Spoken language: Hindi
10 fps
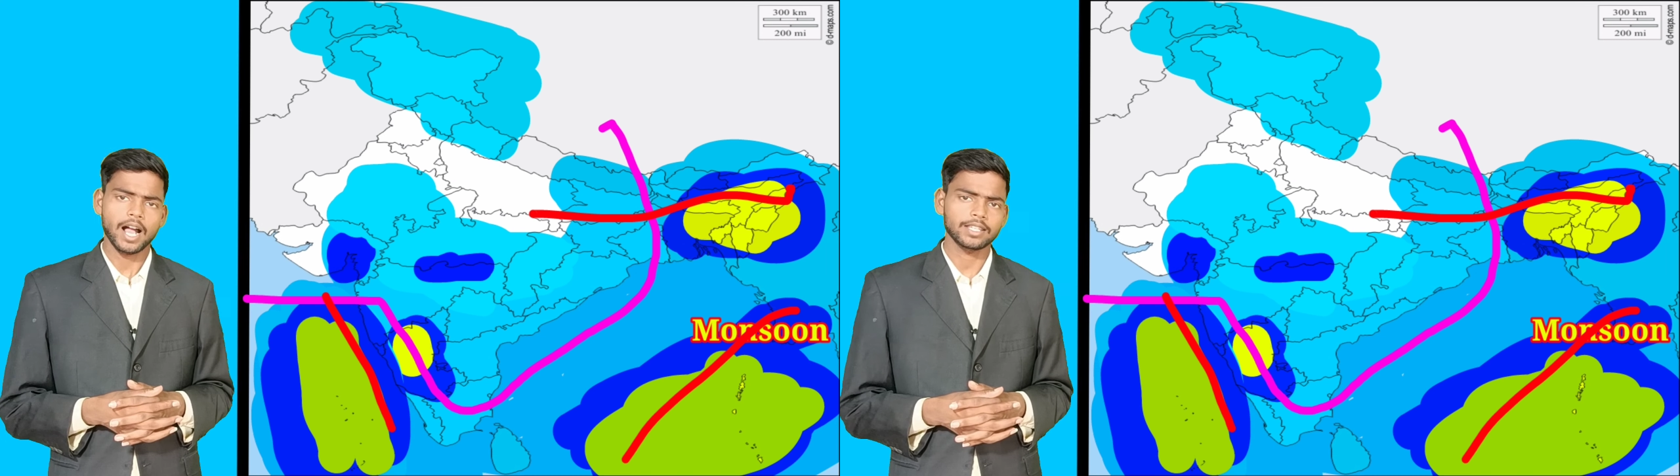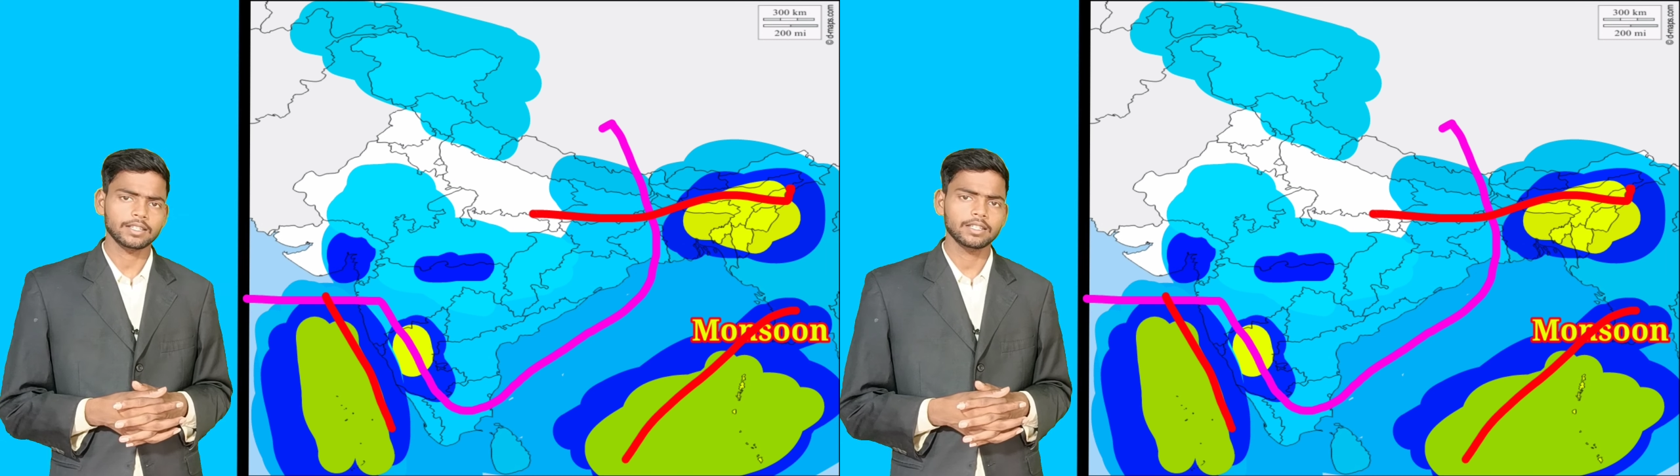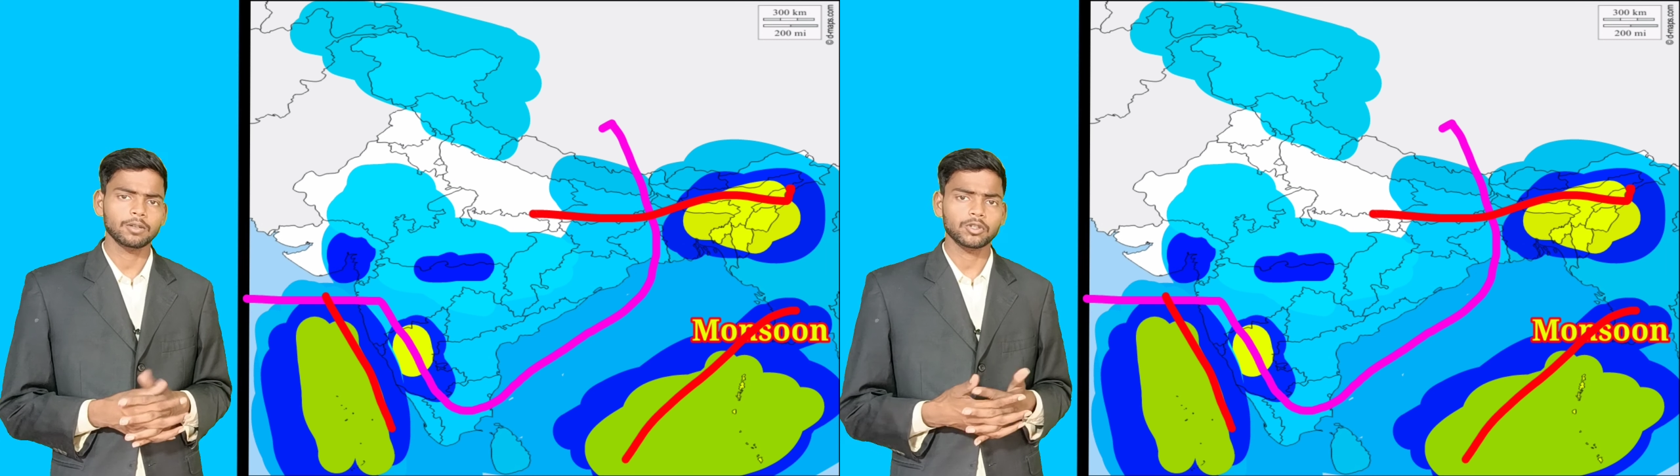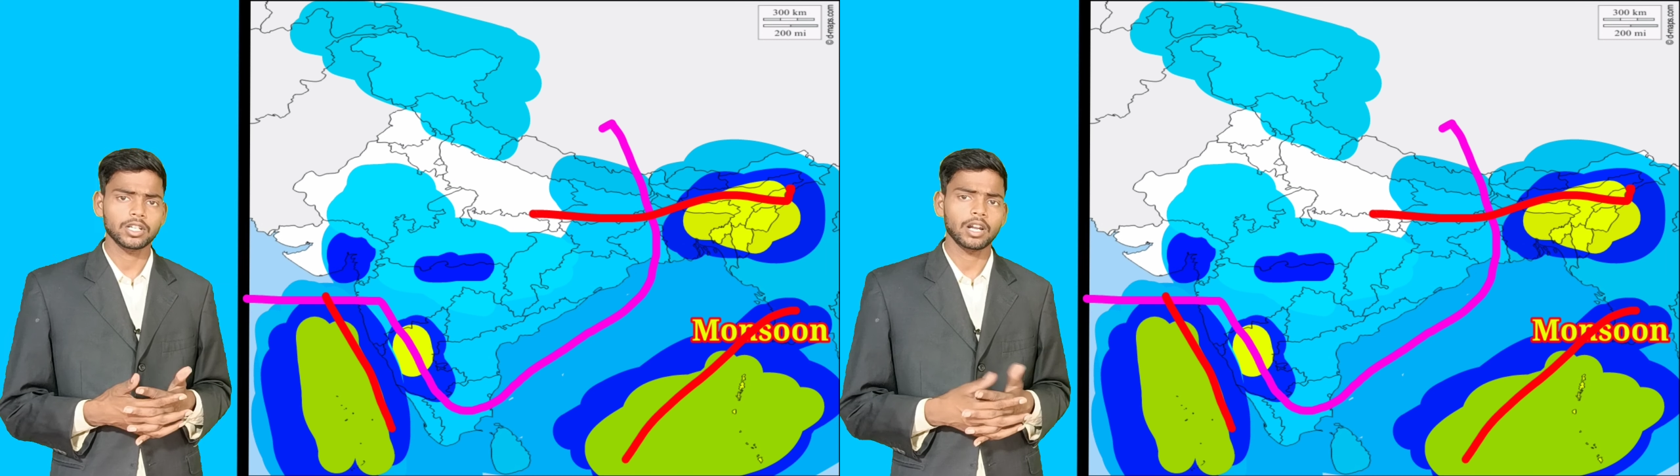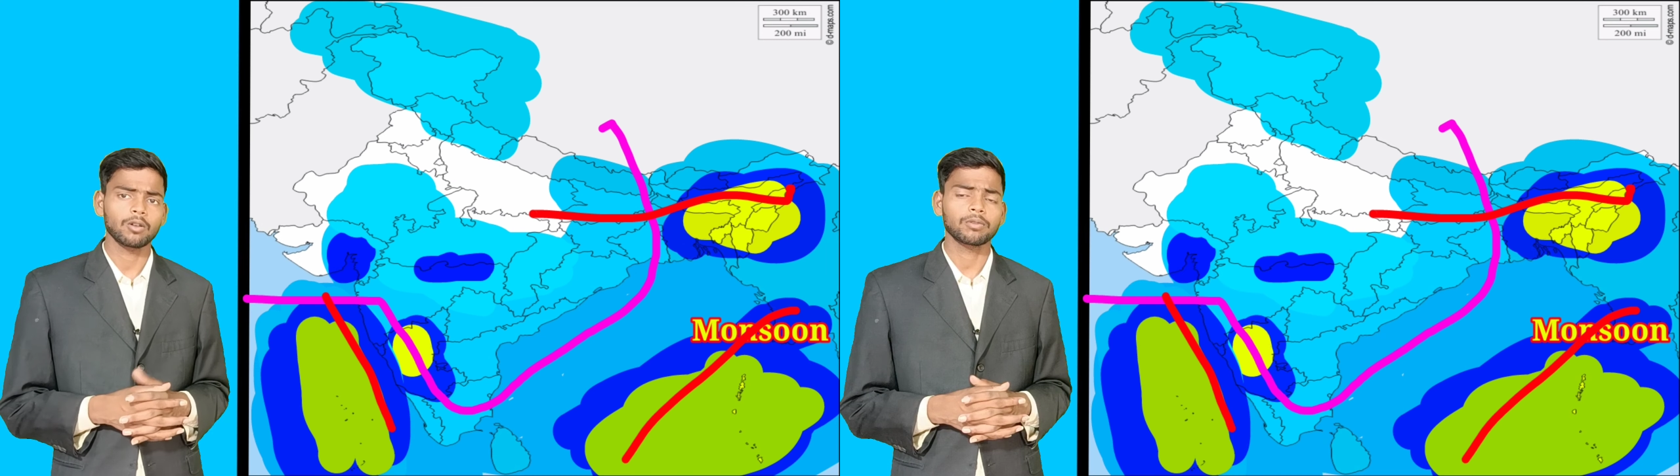आ सकती है कुछ
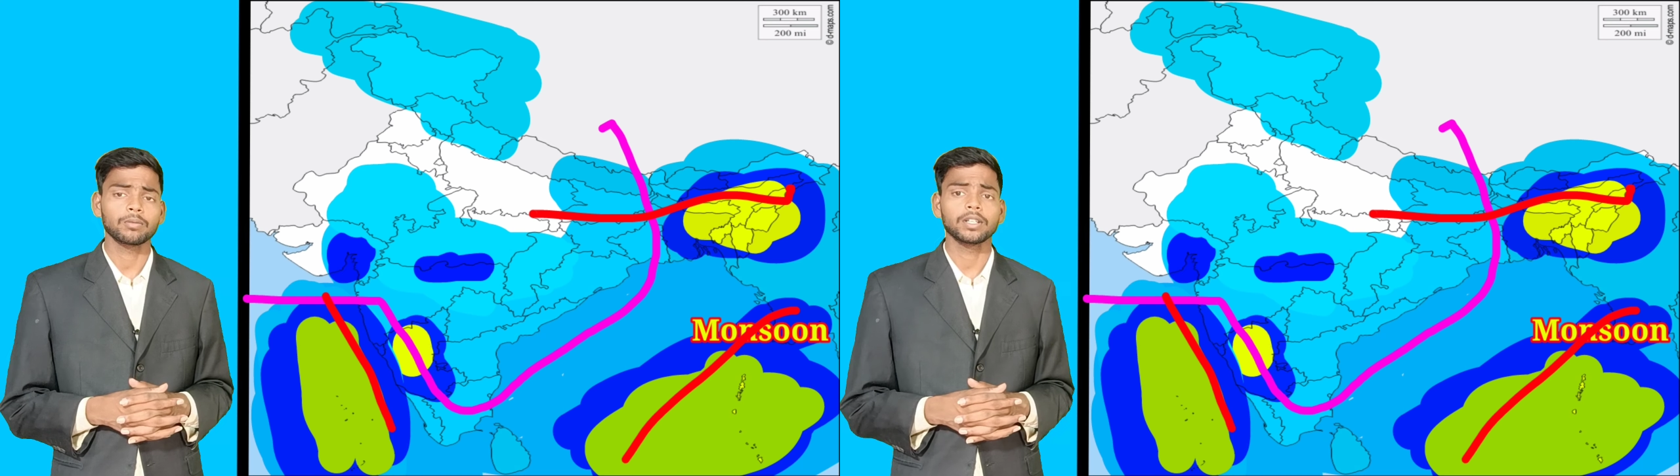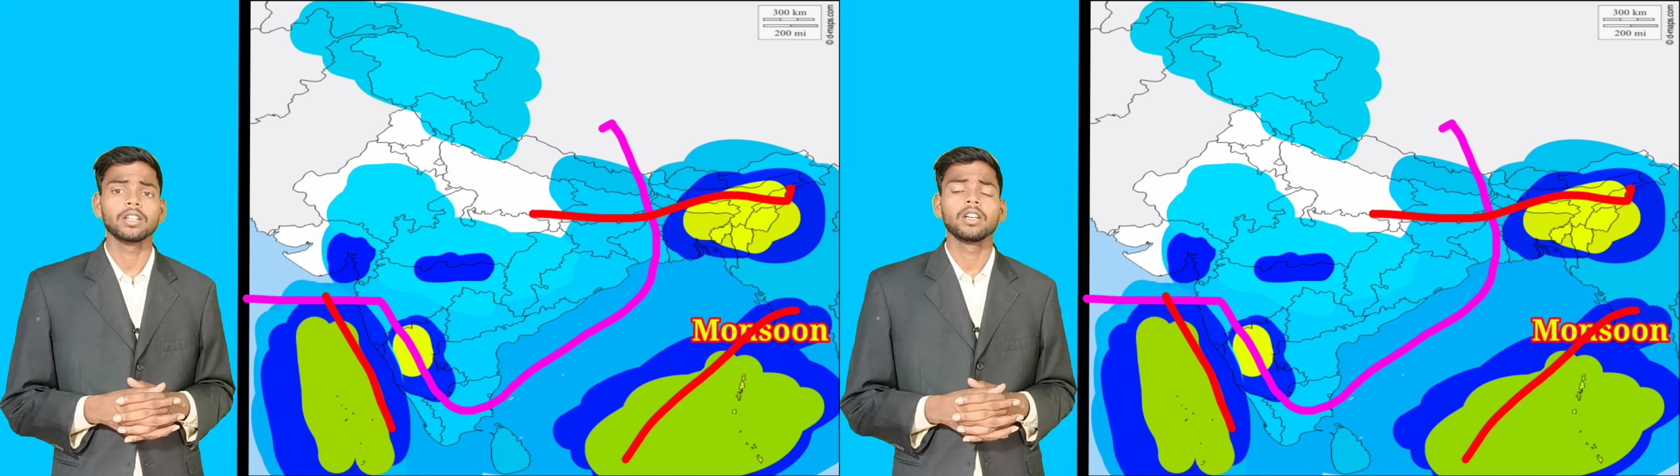एक इलाकों में